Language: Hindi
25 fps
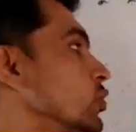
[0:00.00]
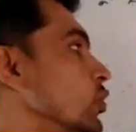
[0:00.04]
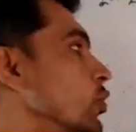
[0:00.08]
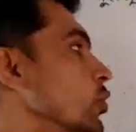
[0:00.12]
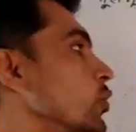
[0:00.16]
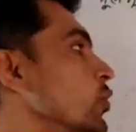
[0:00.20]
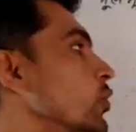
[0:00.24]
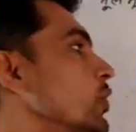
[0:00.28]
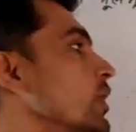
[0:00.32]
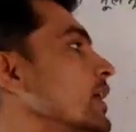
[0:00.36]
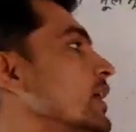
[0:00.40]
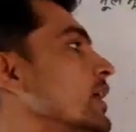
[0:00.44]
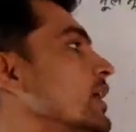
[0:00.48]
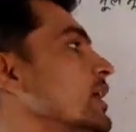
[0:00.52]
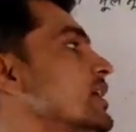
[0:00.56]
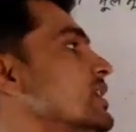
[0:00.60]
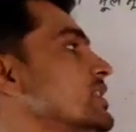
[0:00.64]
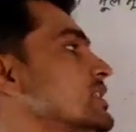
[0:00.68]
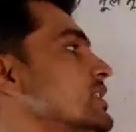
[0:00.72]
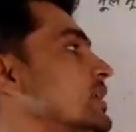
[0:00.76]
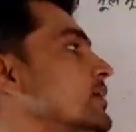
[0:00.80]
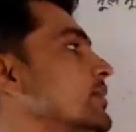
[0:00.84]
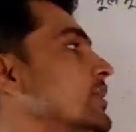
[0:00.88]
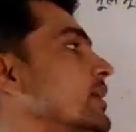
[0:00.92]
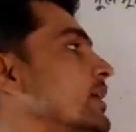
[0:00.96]
दोनों ही
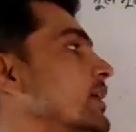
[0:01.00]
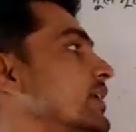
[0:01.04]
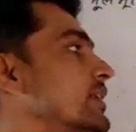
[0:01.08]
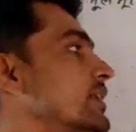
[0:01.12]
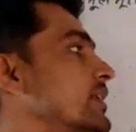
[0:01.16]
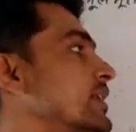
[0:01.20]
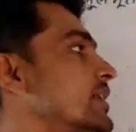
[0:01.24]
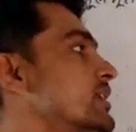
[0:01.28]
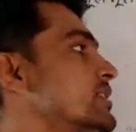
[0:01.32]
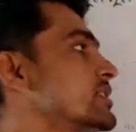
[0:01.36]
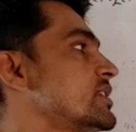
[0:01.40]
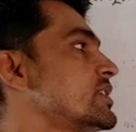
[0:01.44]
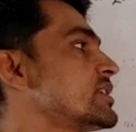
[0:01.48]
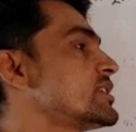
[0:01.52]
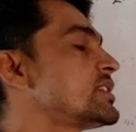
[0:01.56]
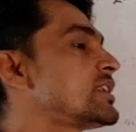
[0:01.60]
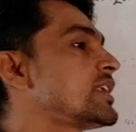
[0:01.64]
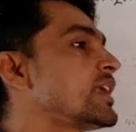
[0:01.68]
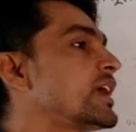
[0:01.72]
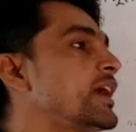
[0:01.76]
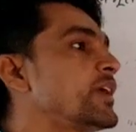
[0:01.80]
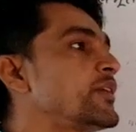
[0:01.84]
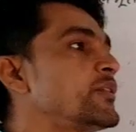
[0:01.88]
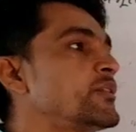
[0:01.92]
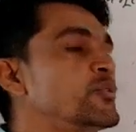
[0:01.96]
कंडीशन में ये
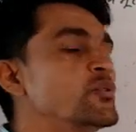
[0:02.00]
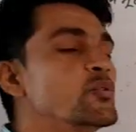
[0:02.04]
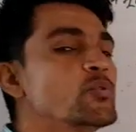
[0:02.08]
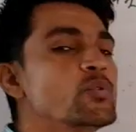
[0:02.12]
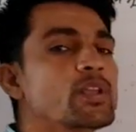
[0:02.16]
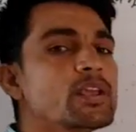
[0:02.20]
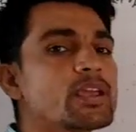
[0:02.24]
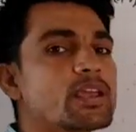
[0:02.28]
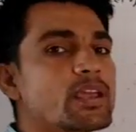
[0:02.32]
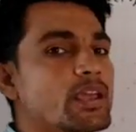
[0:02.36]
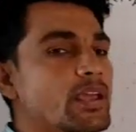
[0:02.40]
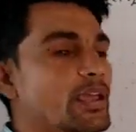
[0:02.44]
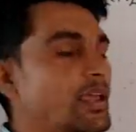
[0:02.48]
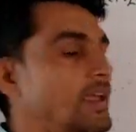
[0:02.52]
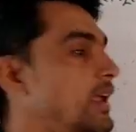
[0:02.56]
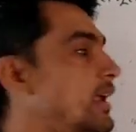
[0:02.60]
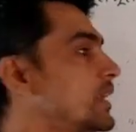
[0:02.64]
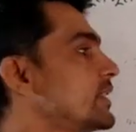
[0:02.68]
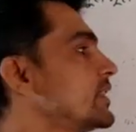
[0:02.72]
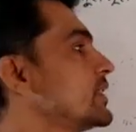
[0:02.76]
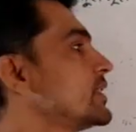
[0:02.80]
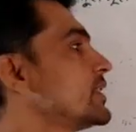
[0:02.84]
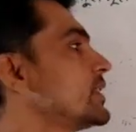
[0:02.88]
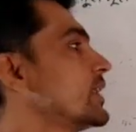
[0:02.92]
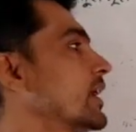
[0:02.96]
चीज क्या यूनिक है
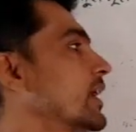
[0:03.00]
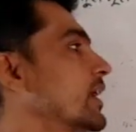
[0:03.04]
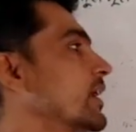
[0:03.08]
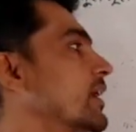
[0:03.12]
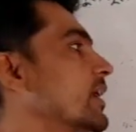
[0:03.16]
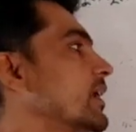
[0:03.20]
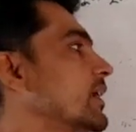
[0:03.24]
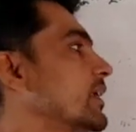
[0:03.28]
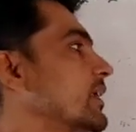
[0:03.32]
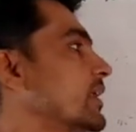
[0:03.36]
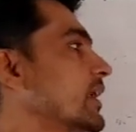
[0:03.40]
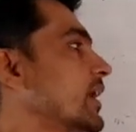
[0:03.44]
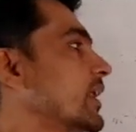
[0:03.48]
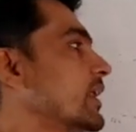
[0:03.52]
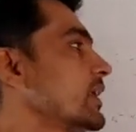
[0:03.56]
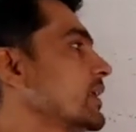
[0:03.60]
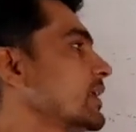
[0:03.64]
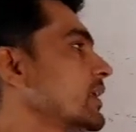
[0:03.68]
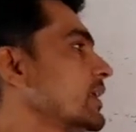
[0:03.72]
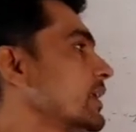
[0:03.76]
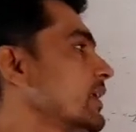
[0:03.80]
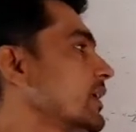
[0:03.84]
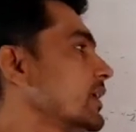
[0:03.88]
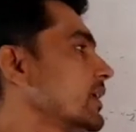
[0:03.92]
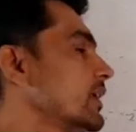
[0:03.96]
अद्वितीय यानी
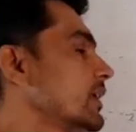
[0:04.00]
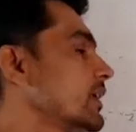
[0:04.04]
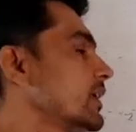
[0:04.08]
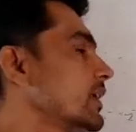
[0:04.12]
कि